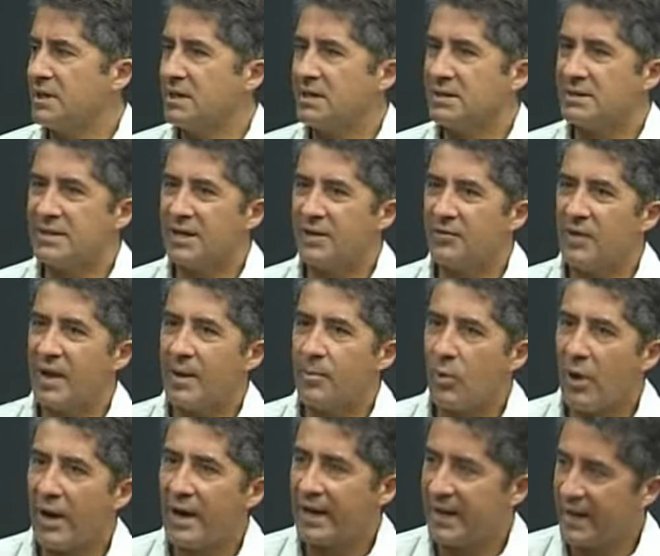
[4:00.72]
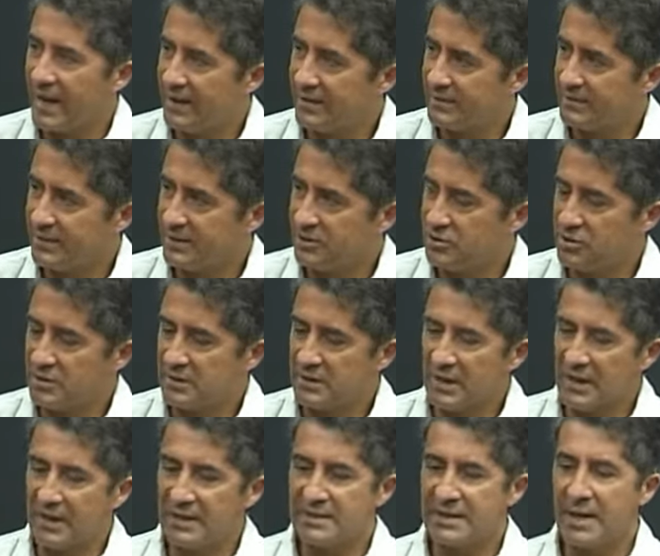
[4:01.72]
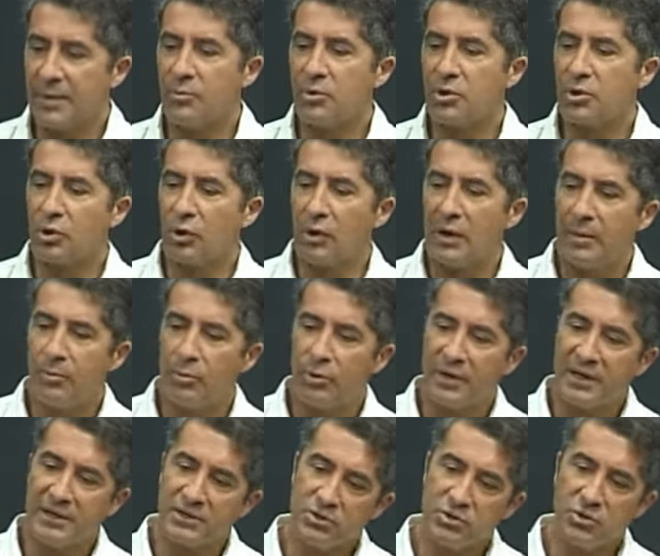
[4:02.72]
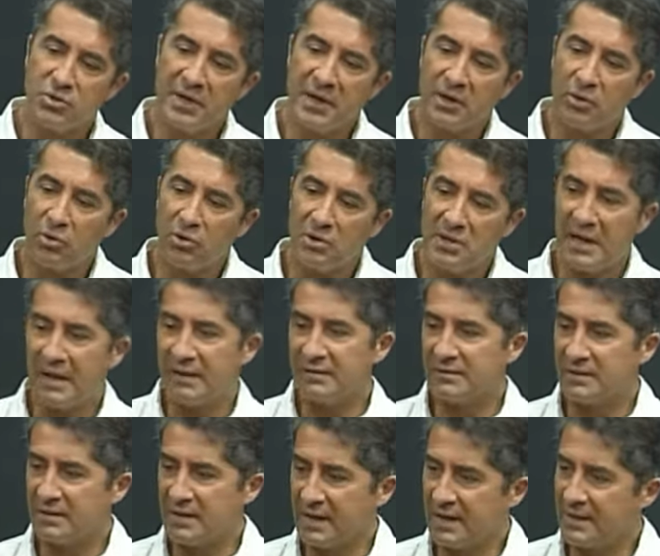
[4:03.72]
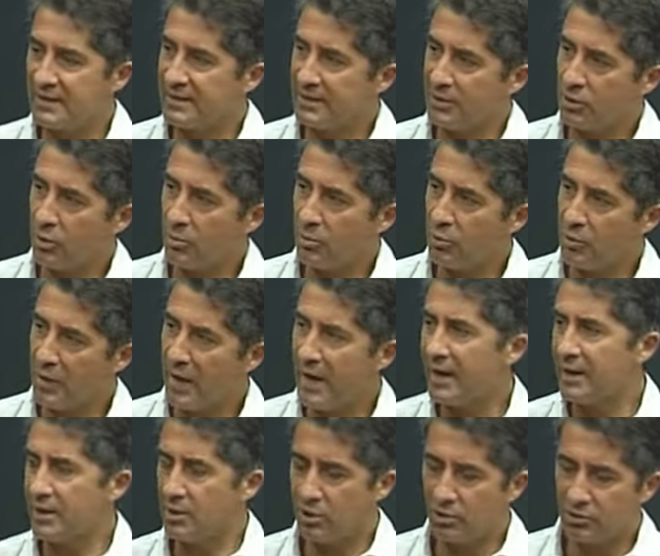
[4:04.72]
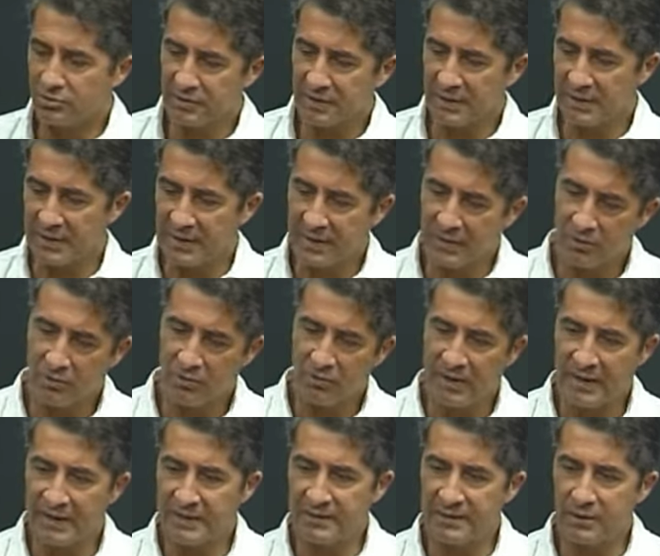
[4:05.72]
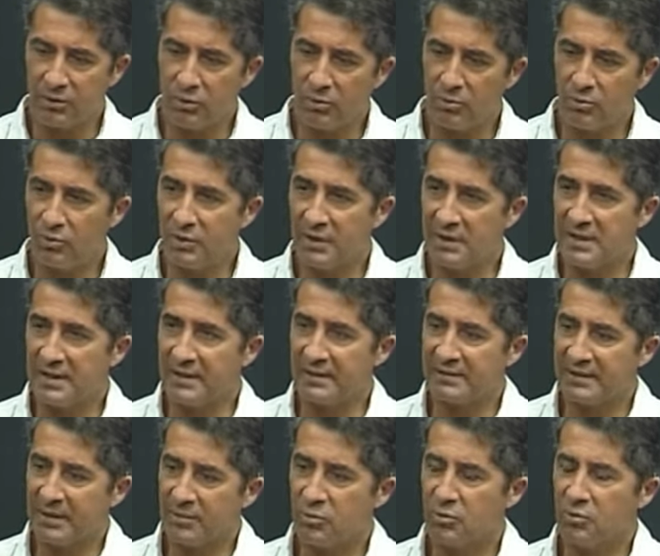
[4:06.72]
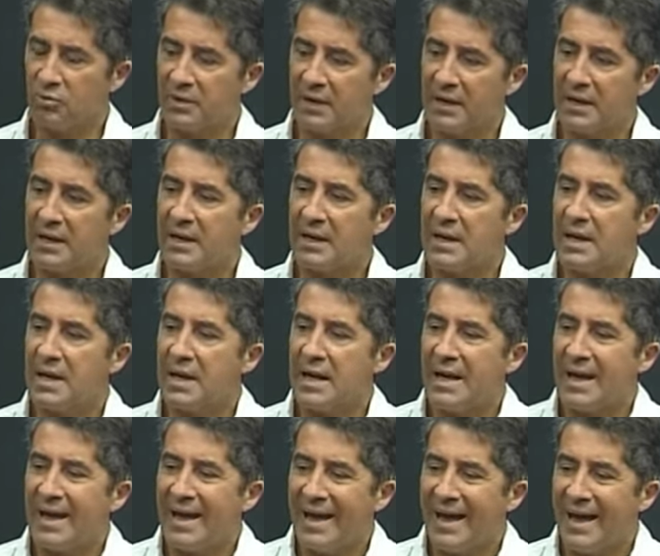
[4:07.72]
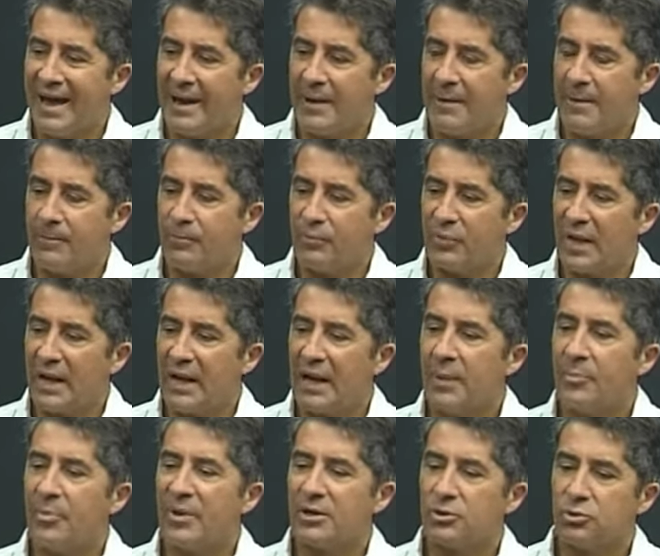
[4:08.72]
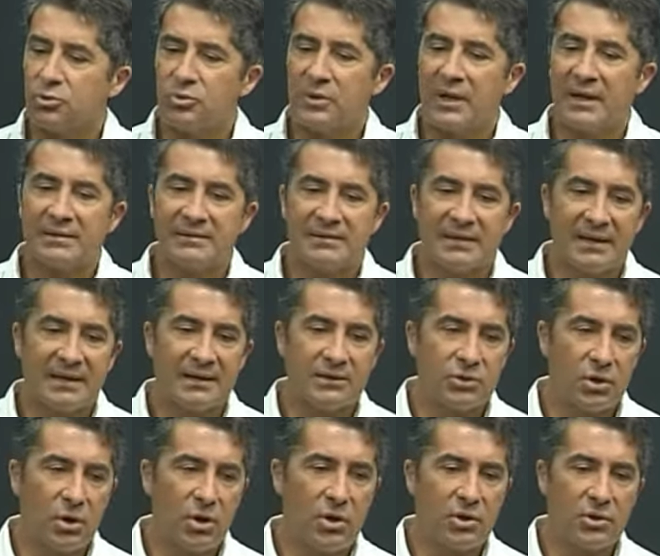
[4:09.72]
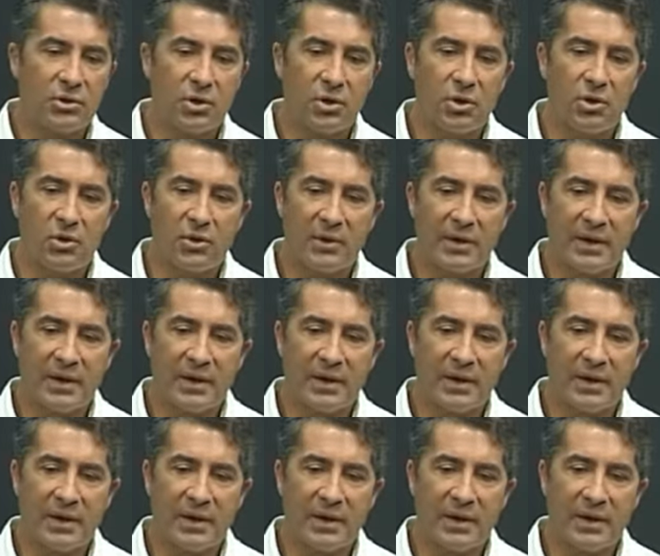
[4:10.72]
serviamo anche altre città, siamo in collaborazione con gli altri enti comunali, oltre che con l'ente comune di Altamura e l'apertura al territorio